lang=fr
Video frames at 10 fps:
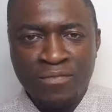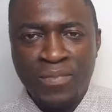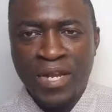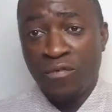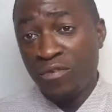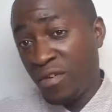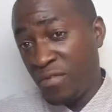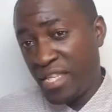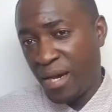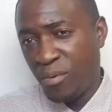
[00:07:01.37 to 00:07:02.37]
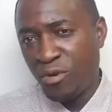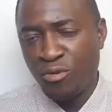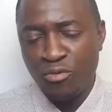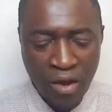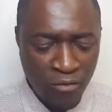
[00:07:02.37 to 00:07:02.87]
vous plaît, je vous invite à prendre en
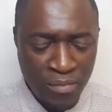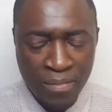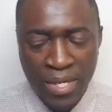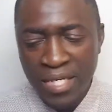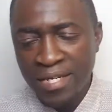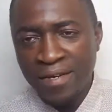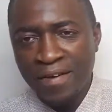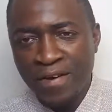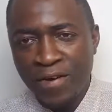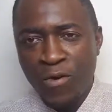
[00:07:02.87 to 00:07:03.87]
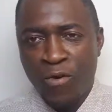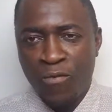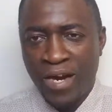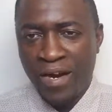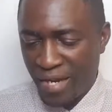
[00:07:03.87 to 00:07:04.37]
tout cas vos Bibles. On
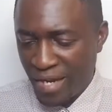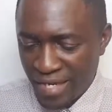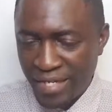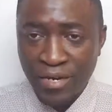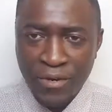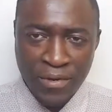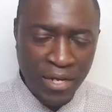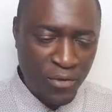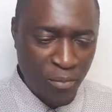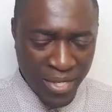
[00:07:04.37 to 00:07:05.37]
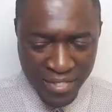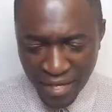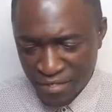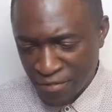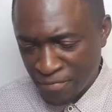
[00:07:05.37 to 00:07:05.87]
va voilà, lire euh, quelques
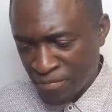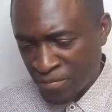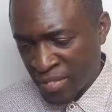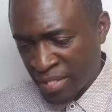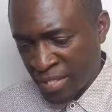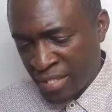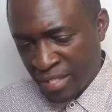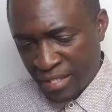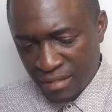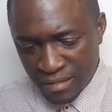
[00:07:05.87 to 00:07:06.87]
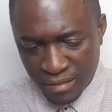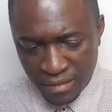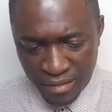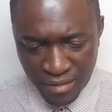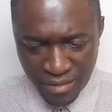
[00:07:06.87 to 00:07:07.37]
passages
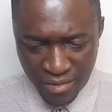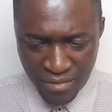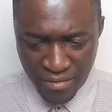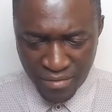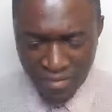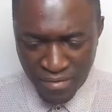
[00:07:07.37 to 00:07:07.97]
euh,